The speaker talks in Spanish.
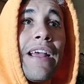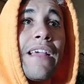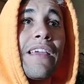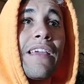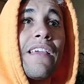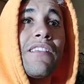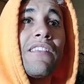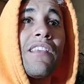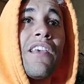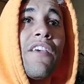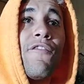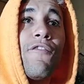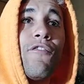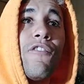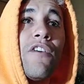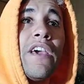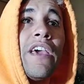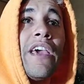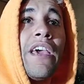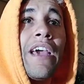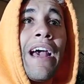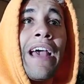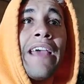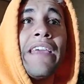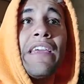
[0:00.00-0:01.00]
que se fue
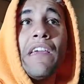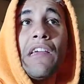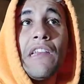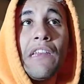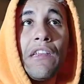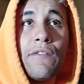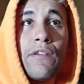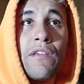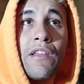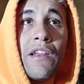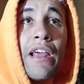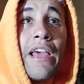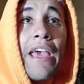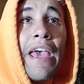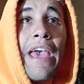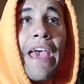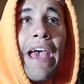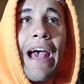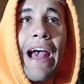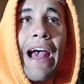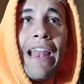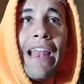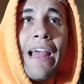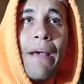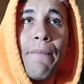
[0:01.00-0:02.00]
a inscribir
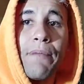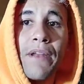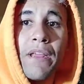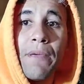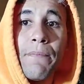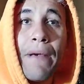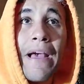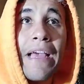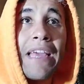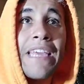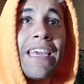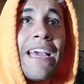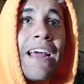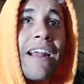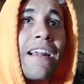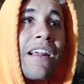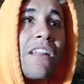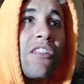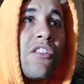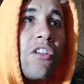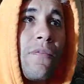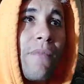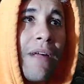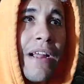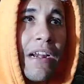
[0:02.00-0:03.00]
a la prepa y a
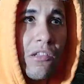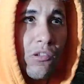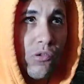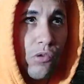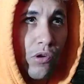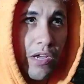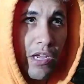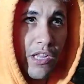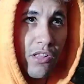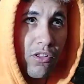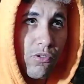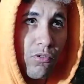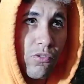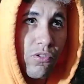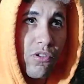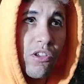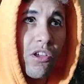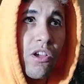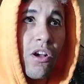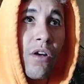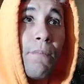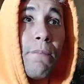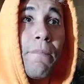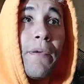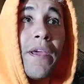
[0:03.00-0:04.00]
retomar sus
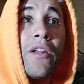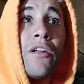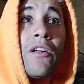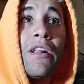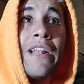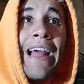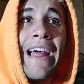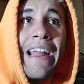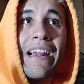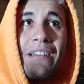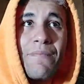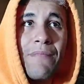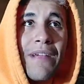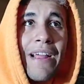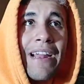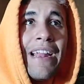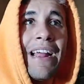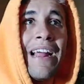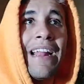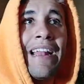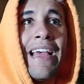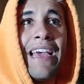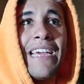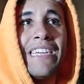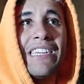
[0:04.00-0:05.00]
estudios, pero la hermana
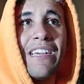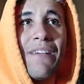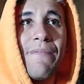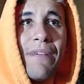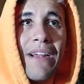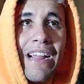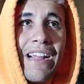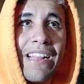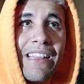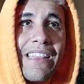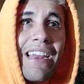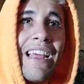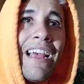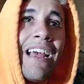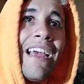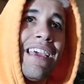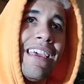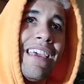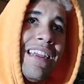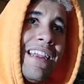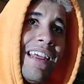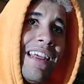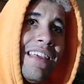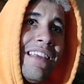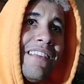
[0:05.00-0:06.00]
la echa para atrás y
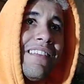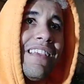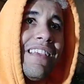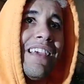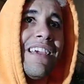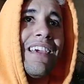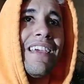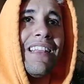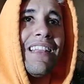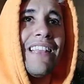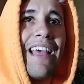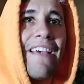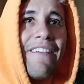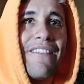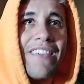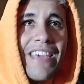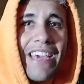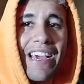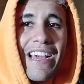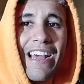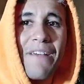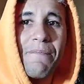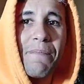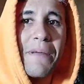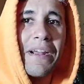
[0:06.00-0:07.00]
le dice que está
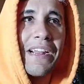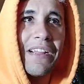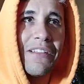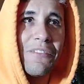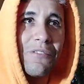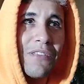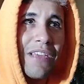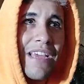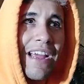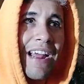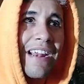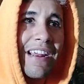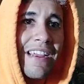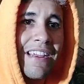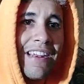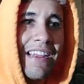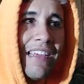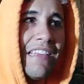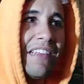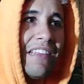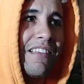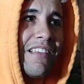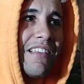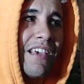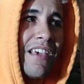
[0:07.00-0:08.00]
vieja para estudiar y le
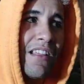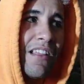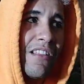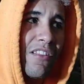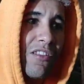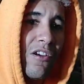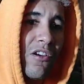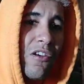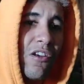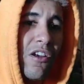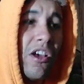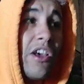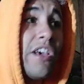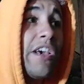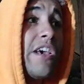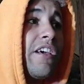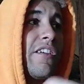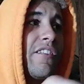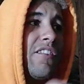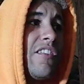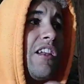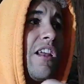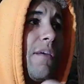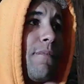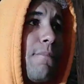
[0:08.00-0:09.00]
dice de todo.
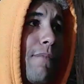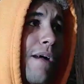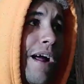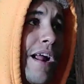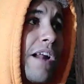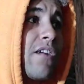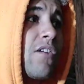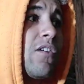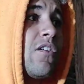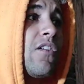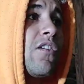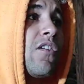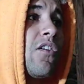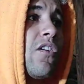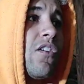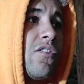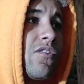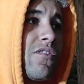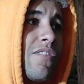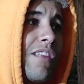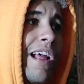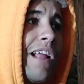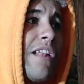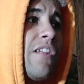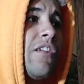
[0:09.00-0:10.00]
Sin embargo,
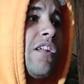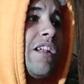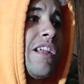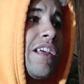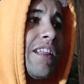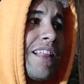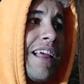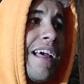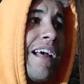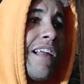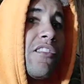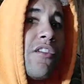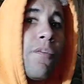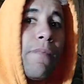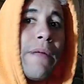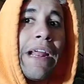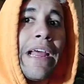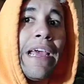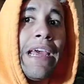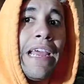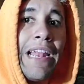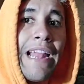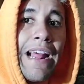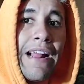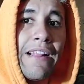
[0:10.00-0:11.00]
Gonzalo le está dando para
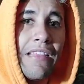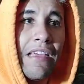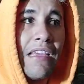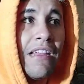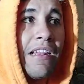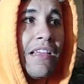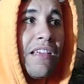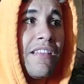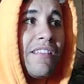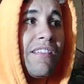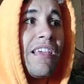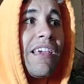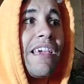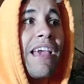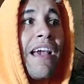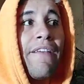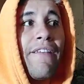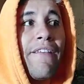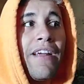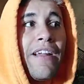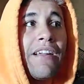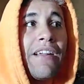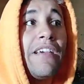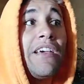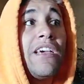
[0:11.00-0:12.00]
adelante y le dice que, a
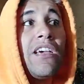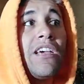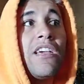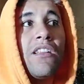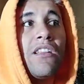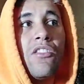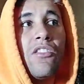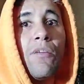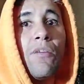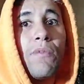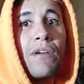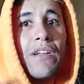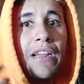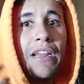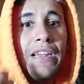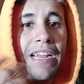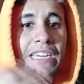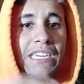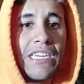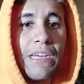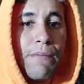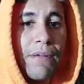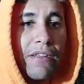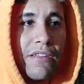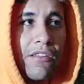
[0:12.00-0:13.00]
ver, no porque le
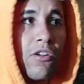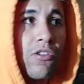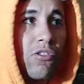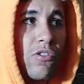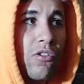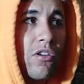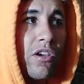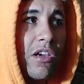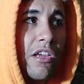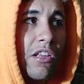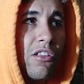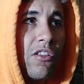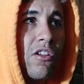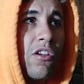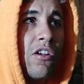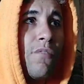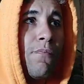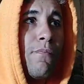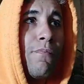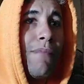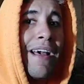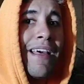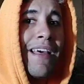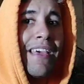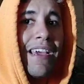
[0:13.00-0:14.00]
haya pasado todo esto,
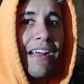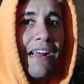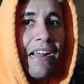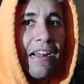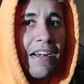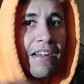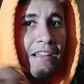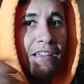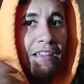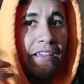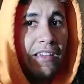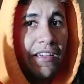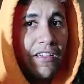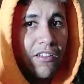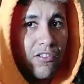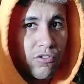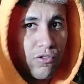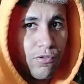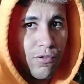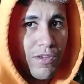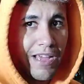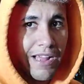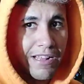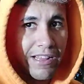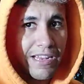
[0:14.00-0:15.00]
va a dejar su
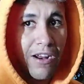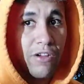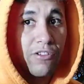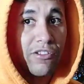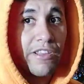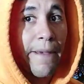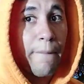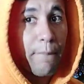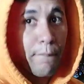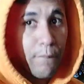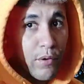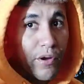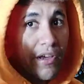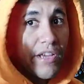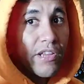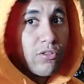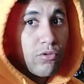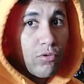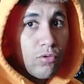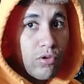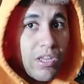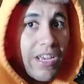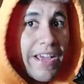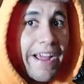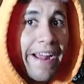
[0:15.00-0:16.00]
vida atrás. O sea, puede
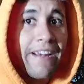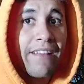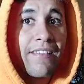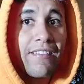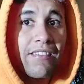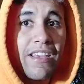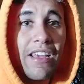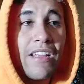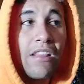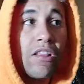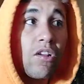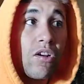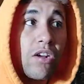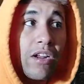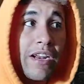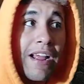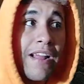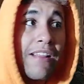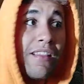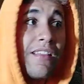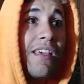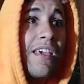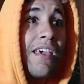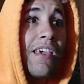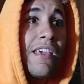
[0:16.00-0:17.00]
estudiar siendo
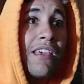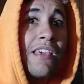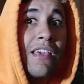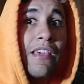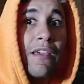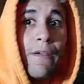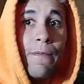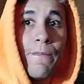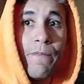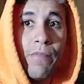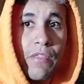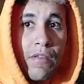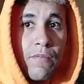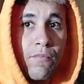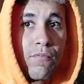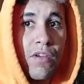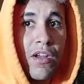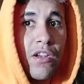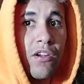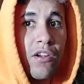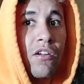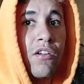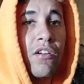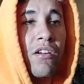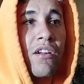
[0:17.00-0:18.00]
grande y,
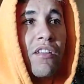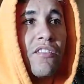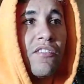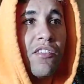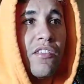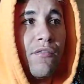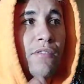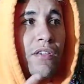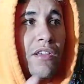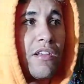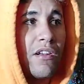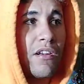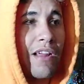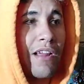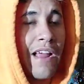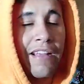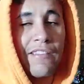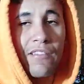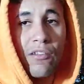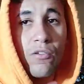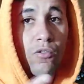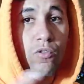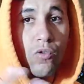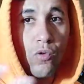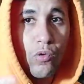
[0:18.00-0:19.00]
bueno, recibir, hacer
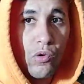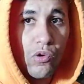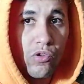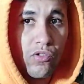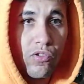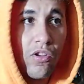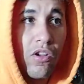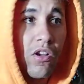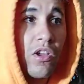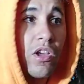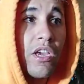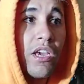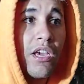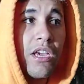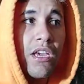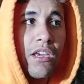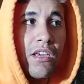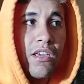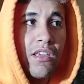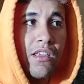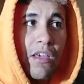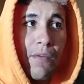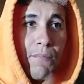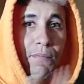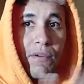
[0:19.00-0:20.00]
un curso
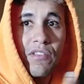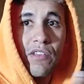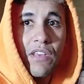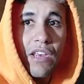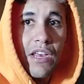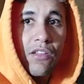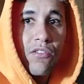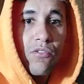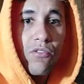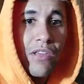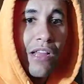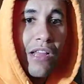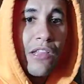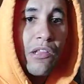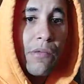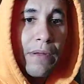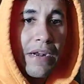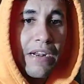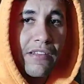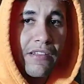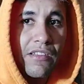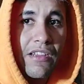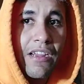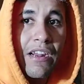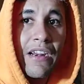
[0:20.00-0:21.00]
y después sigue estudiando para
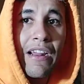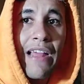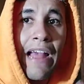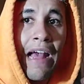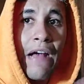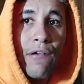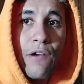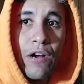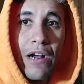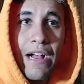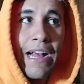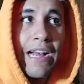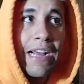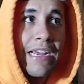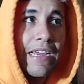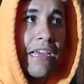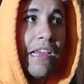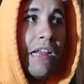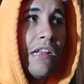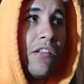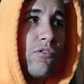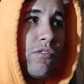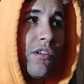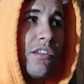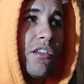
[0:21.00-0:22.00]
ser abogada, que es el
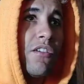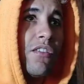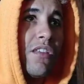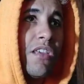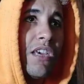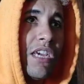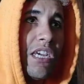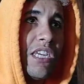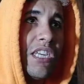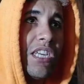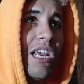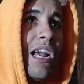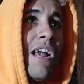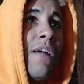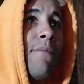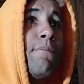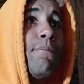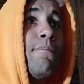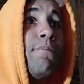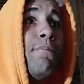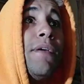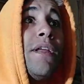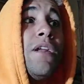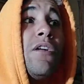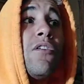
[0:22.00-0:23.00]
sueño de ella.
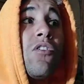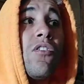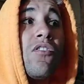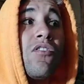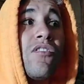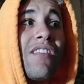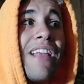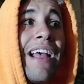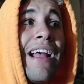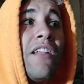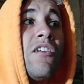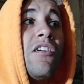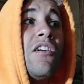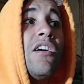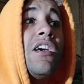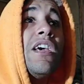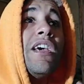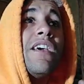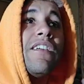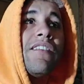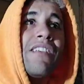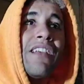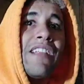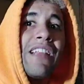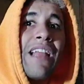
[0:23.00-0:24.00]
Pero Gonzalo
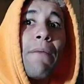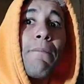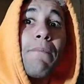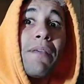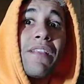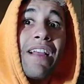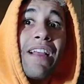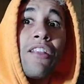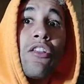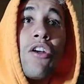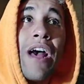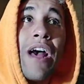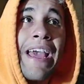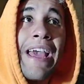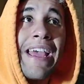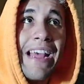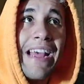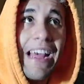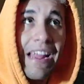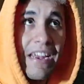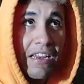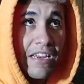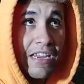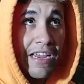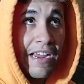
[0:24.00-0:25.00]
se está empezando a
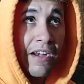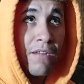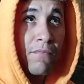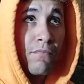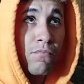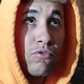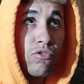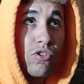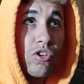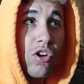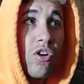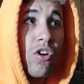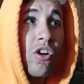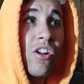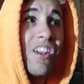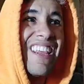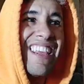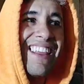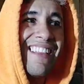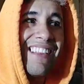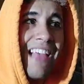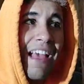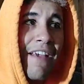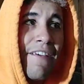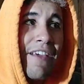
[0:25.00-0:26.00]
encariñar mucho con
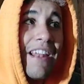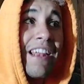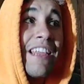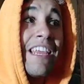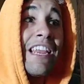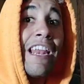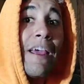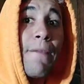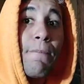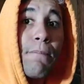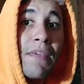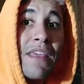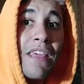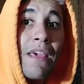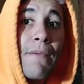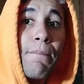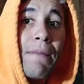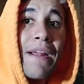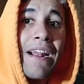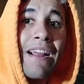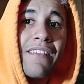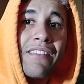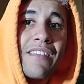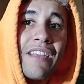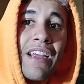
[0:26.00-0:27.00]
Isabel y le pide
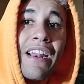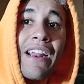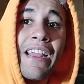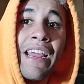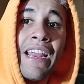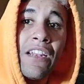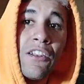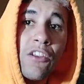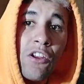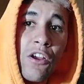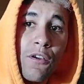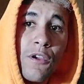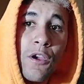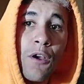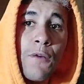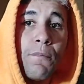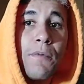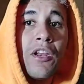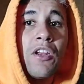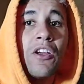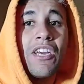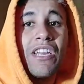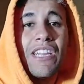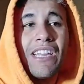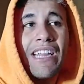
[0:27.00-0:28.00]
para ser el novio,
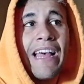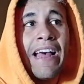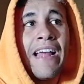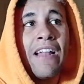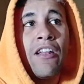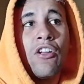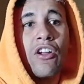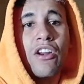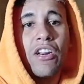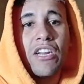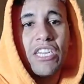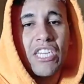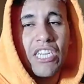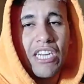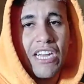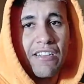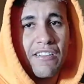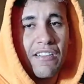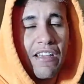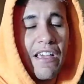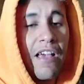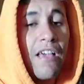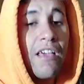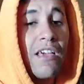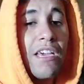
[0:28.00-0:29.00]
pero esta lo
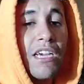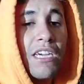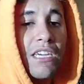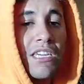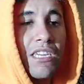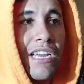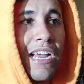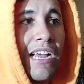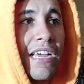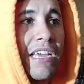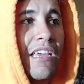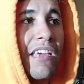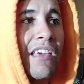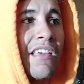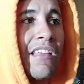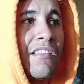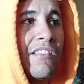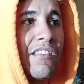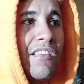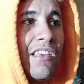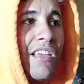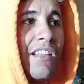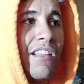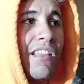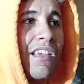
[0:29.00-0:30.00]
rechaza ya que
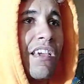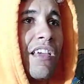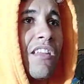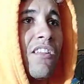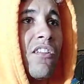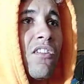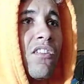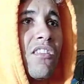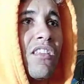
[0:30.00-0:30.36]
siente que no